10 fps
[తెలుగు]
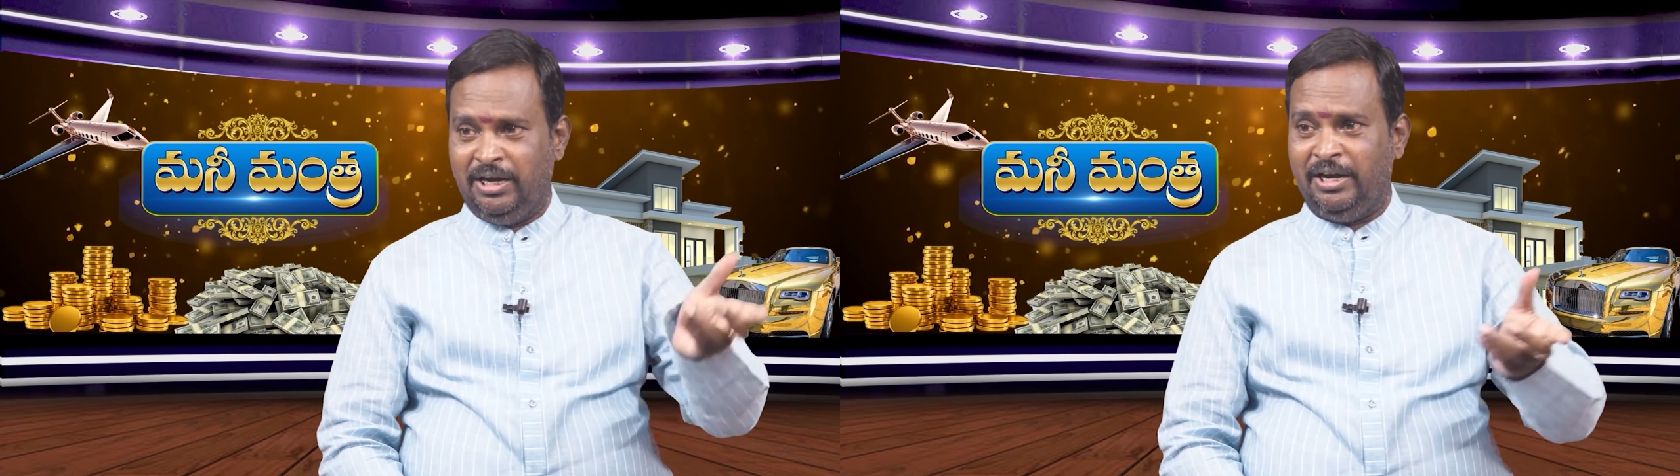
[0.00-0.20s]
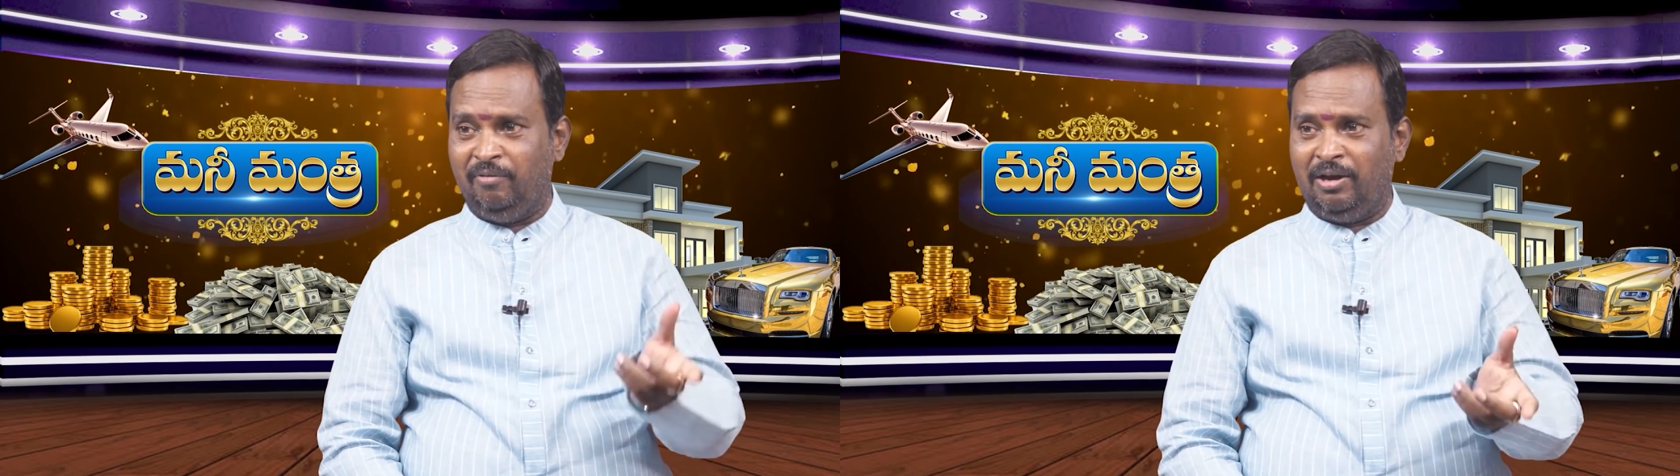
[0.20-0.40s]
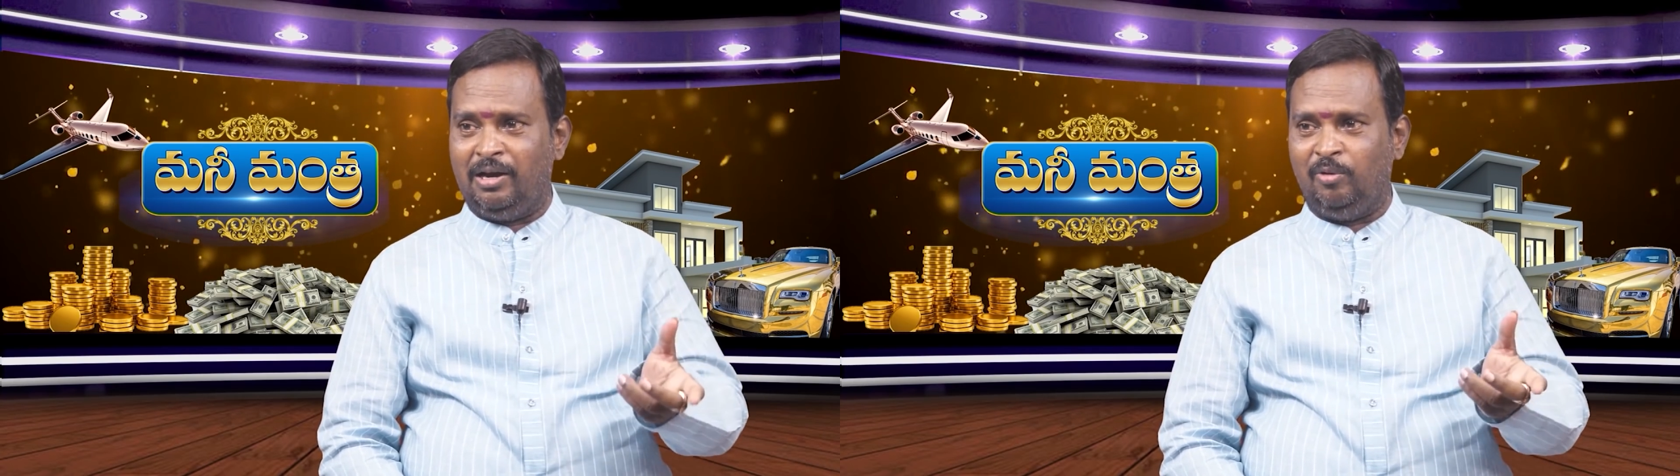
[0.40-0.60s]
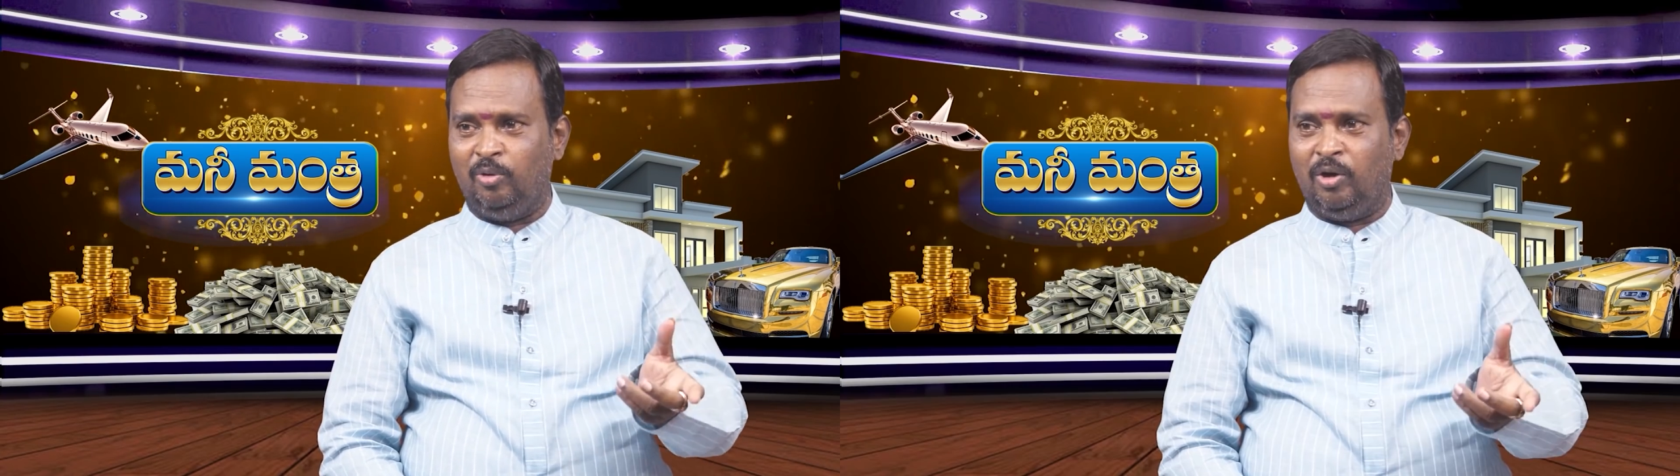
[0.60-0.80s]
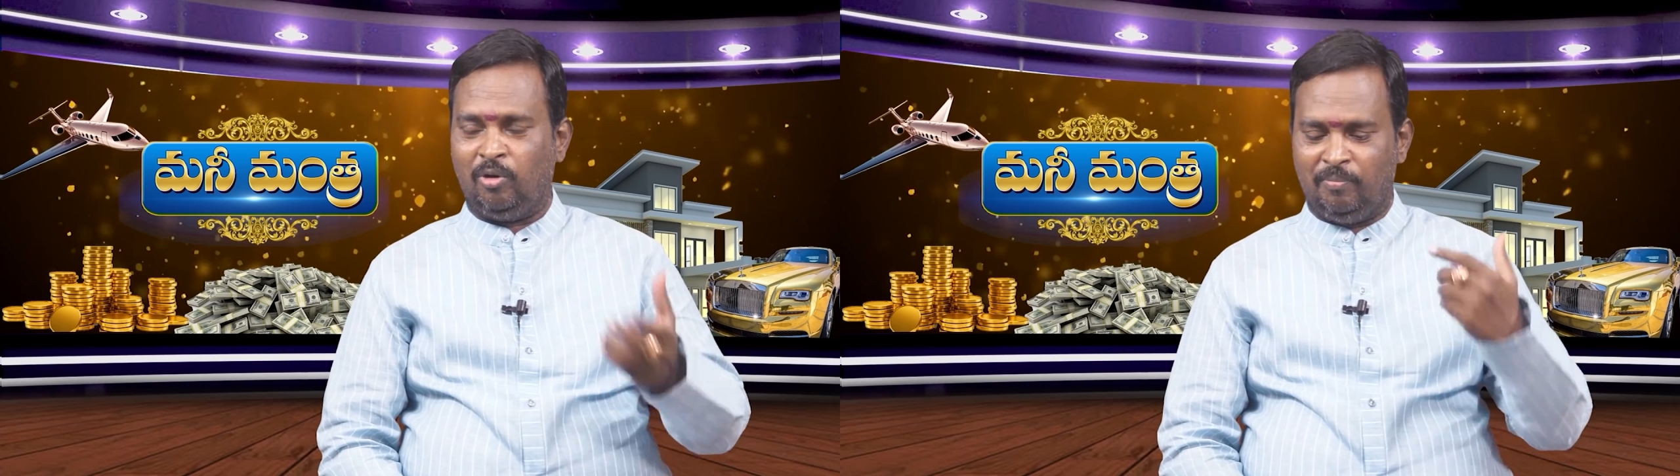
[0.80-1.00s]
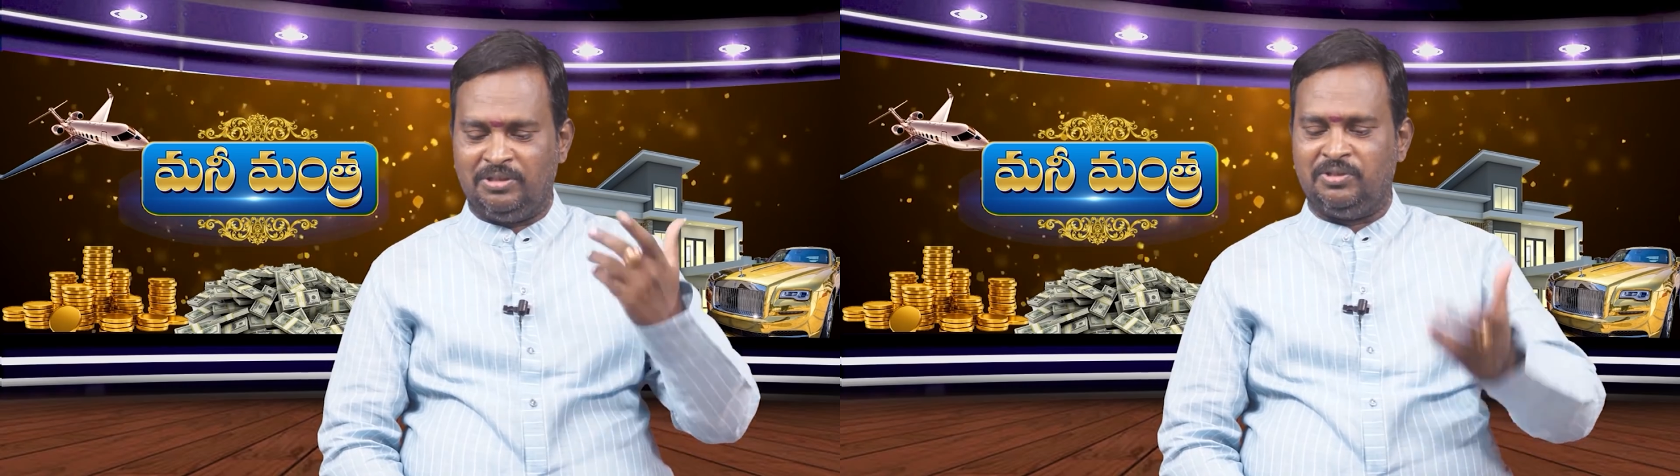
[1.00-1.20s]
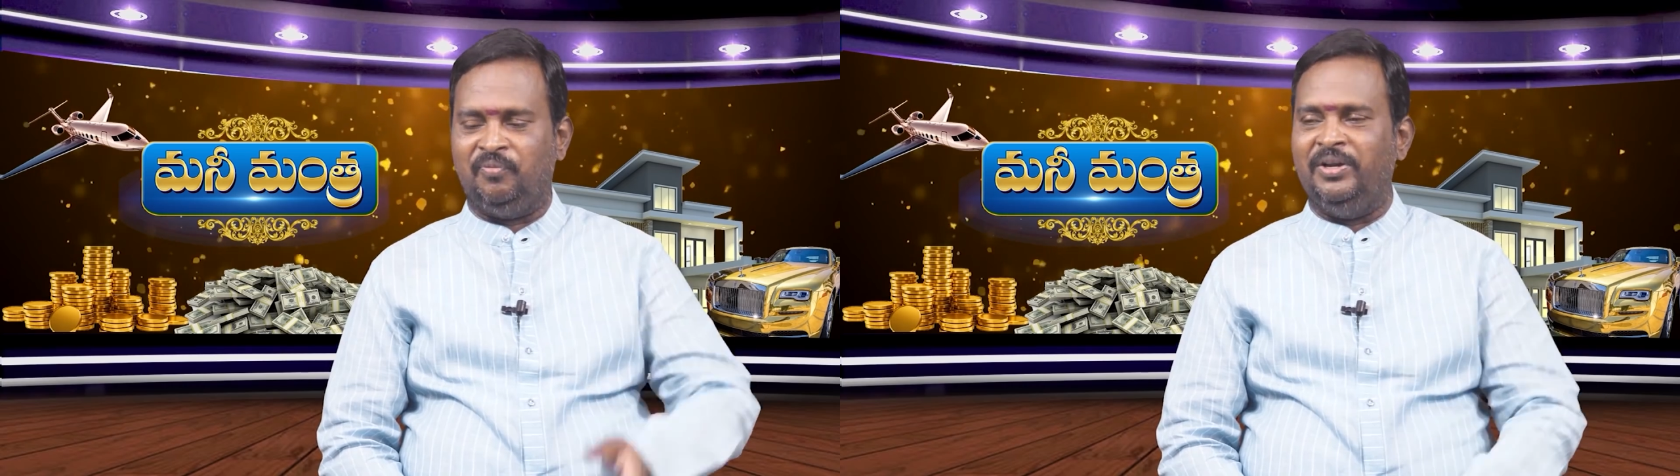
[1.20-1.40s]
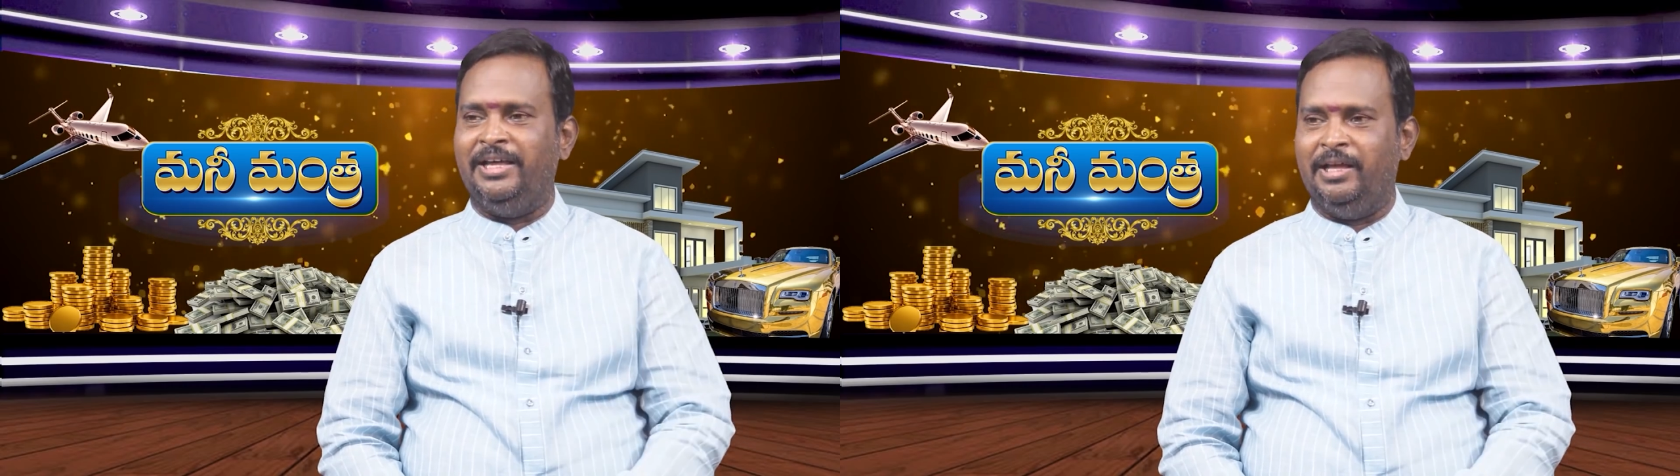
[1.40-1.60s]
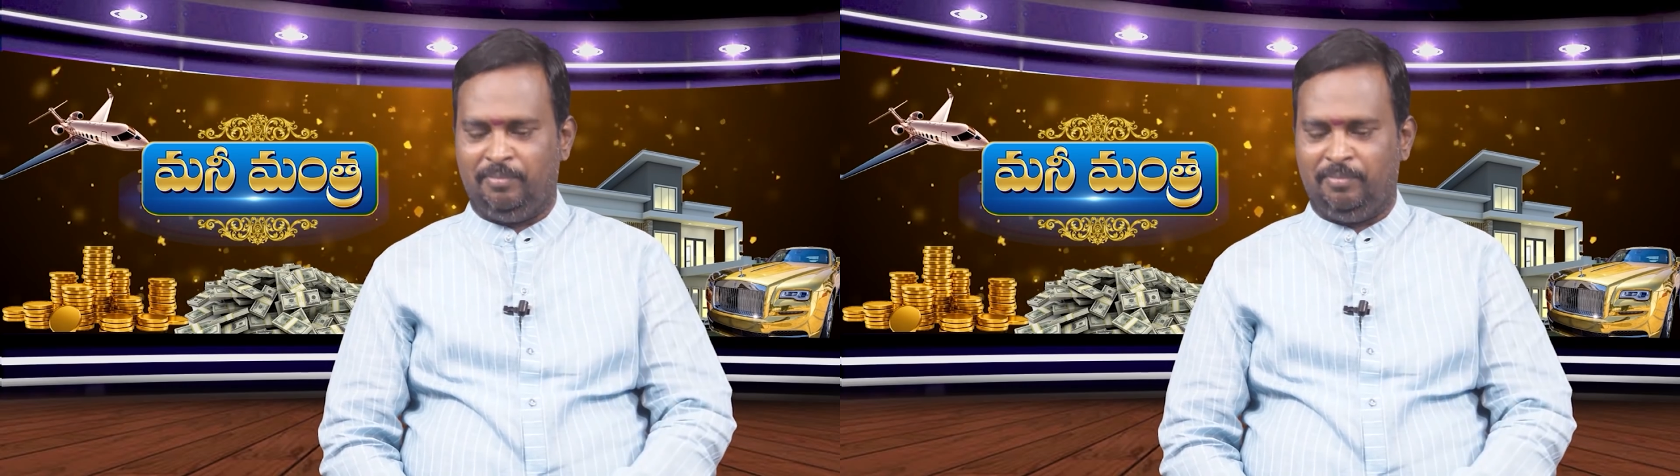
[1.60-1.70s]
ఎడివాళ్ళలో కూడా ఒక మంచి ఫీలింగ్